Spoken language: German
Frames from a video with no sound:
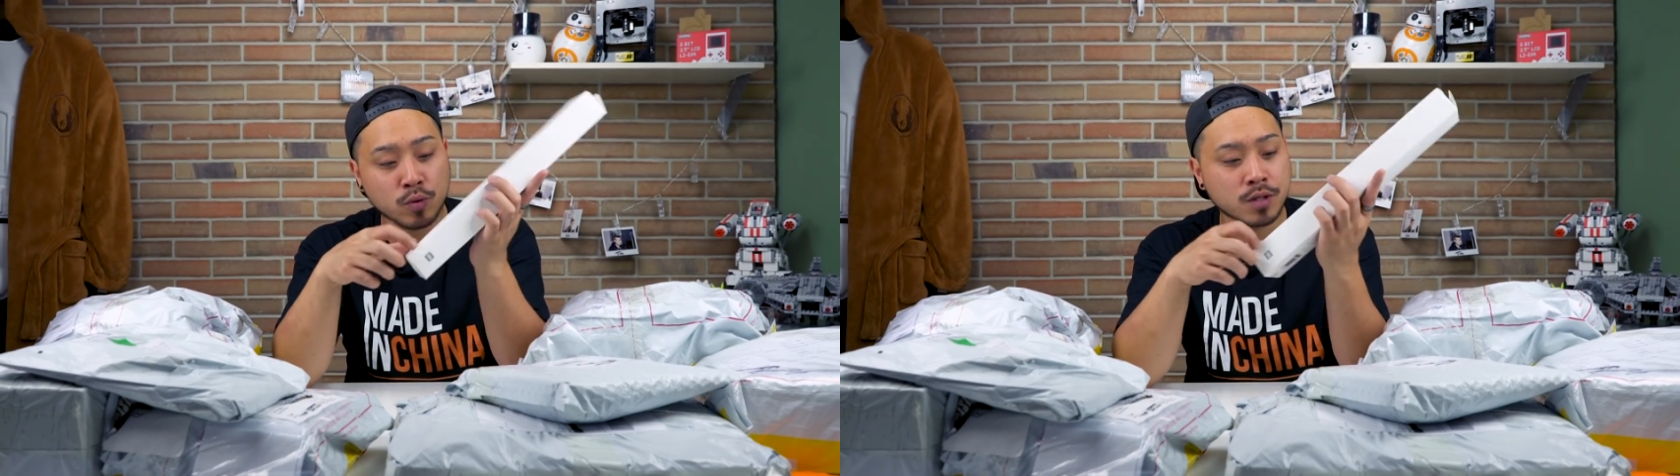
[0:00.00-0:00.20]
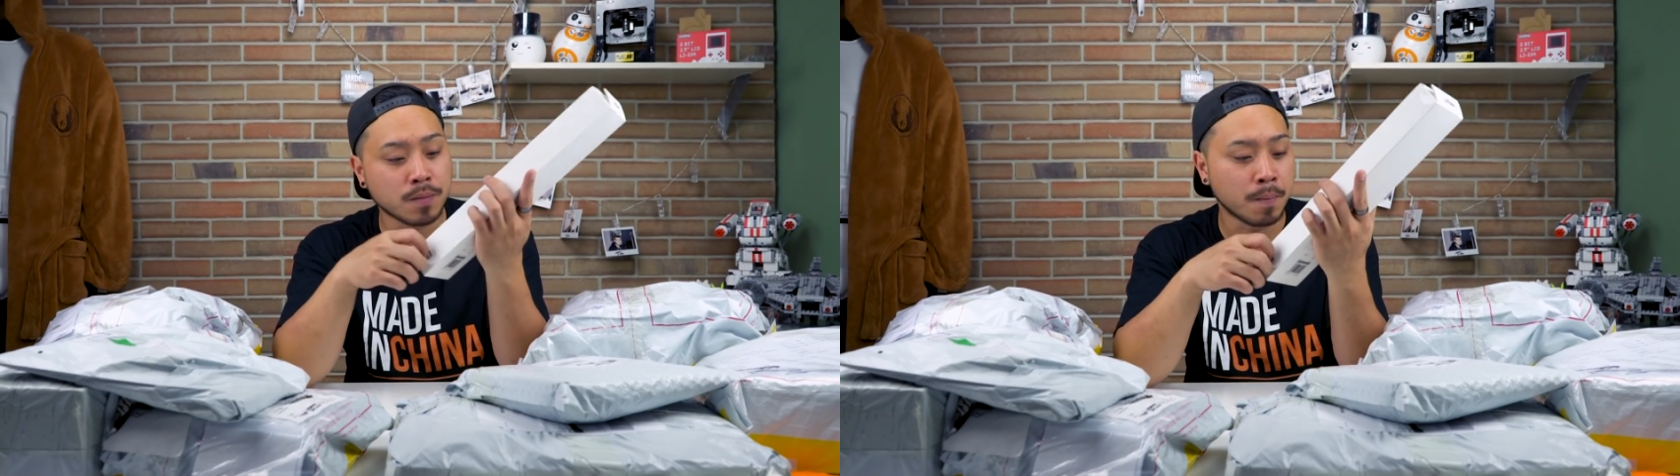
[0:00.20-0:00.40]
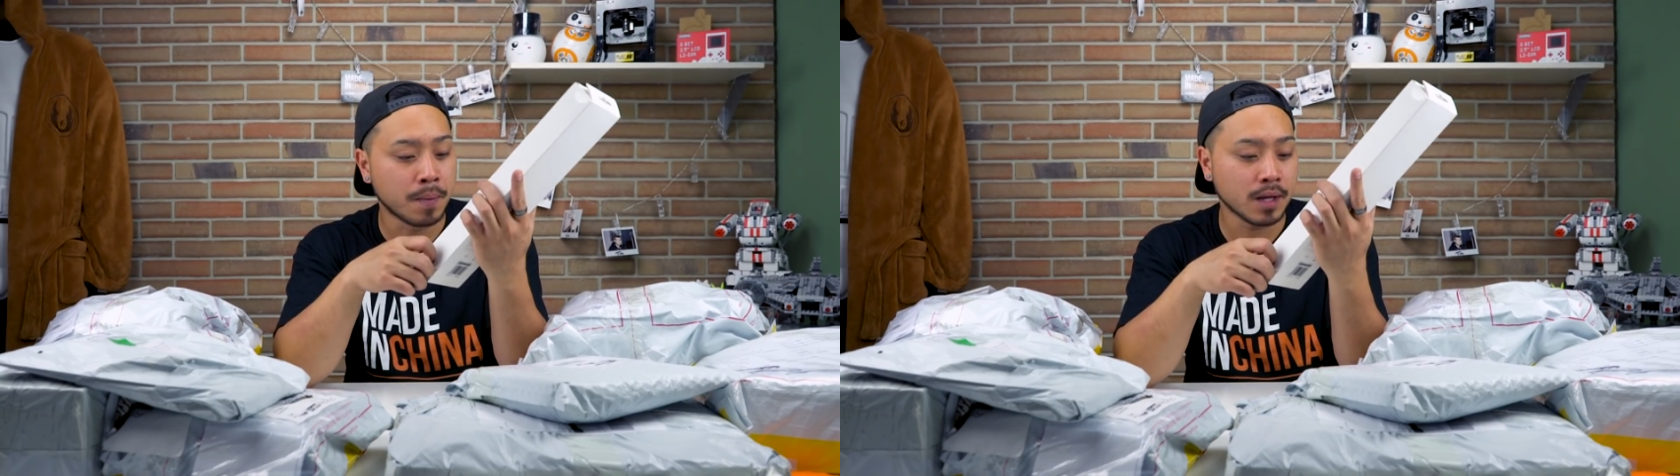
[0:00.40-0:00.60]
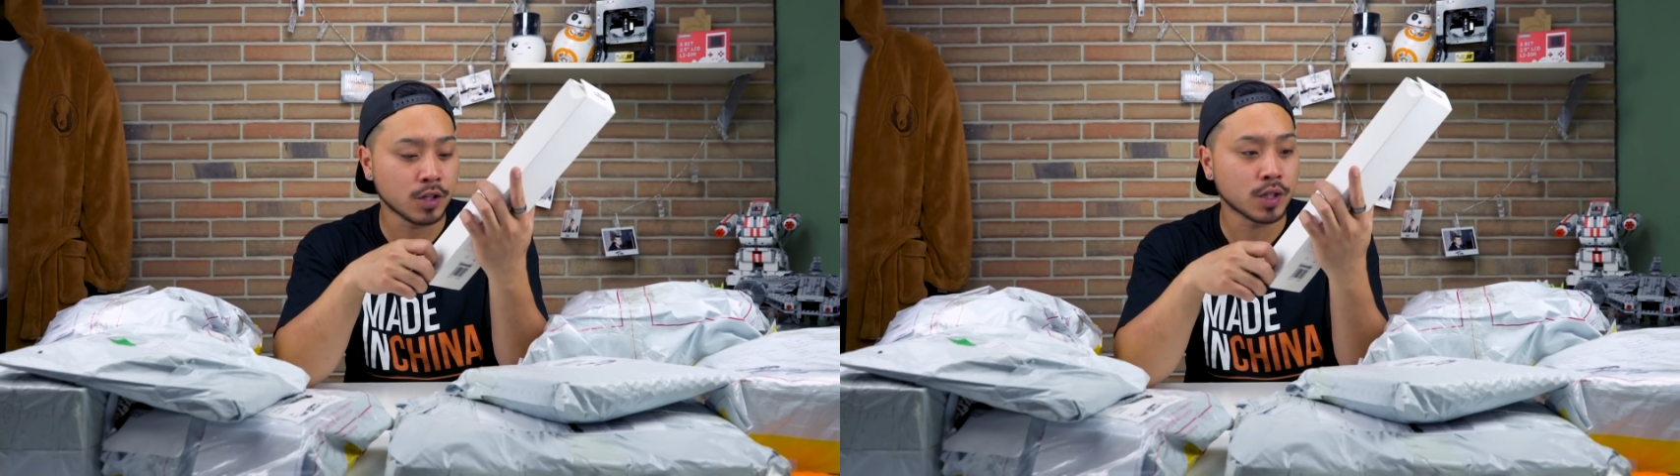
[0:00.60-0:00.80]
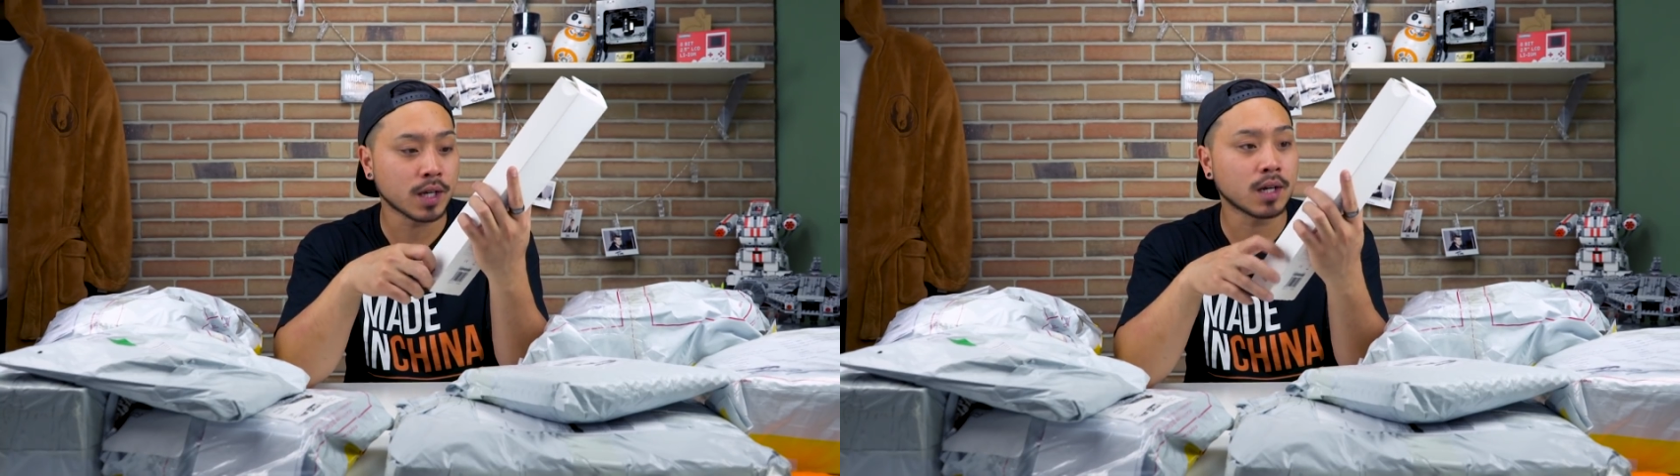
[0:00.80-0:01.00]

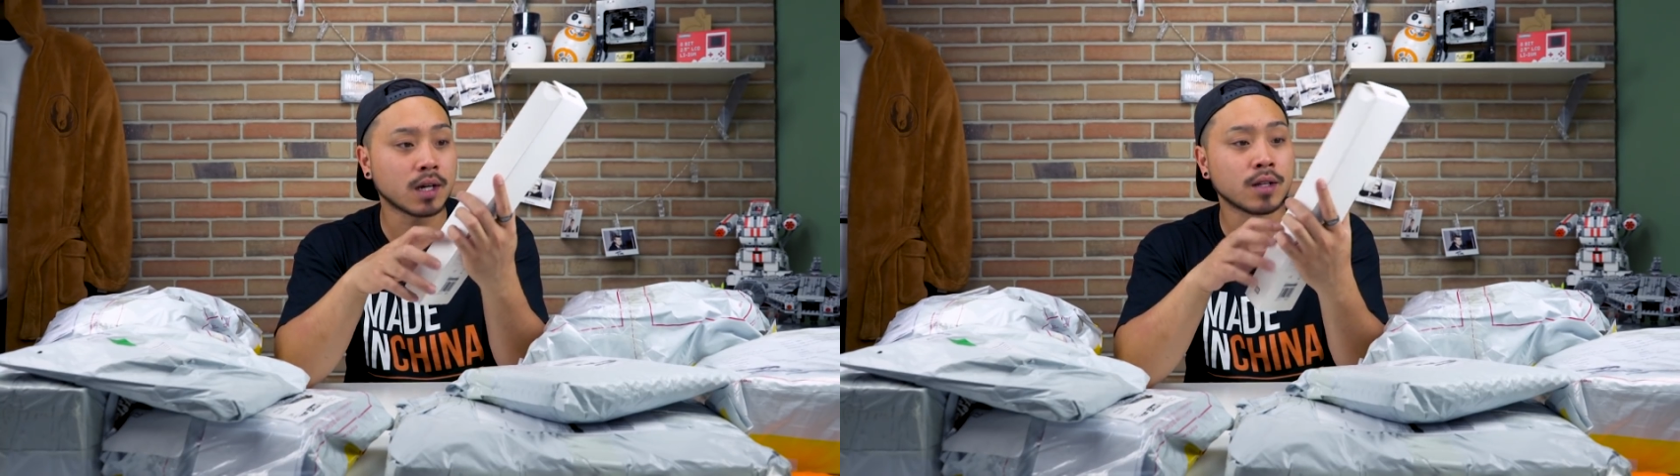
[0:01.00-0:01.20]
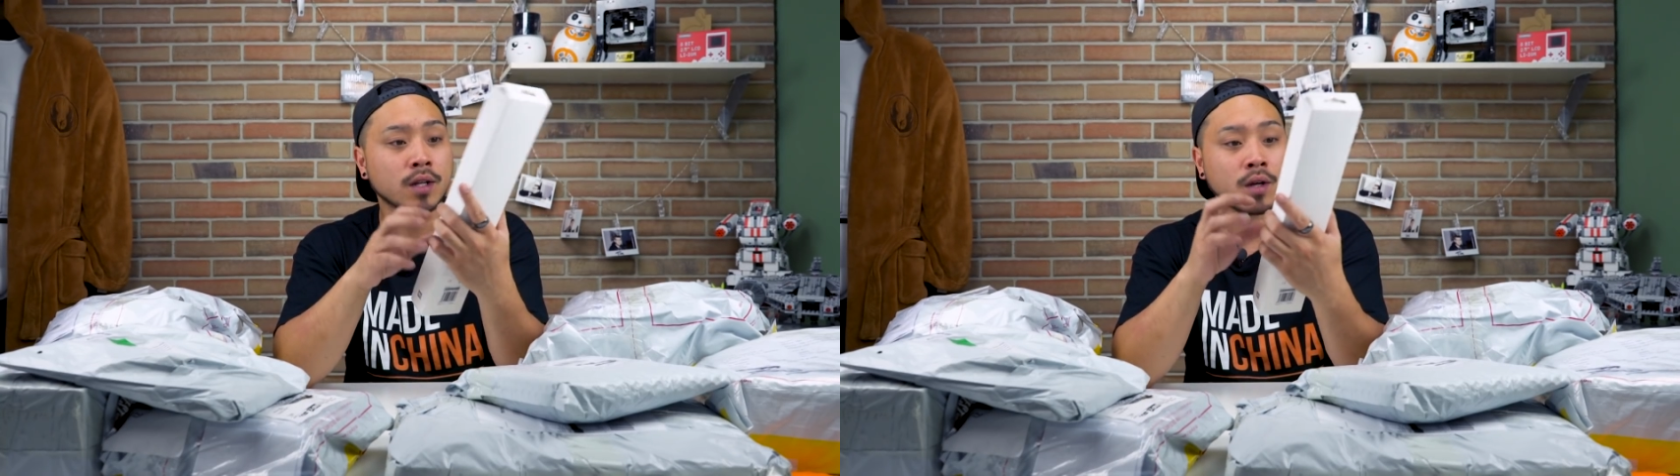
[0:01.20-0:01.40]
USB-Stecker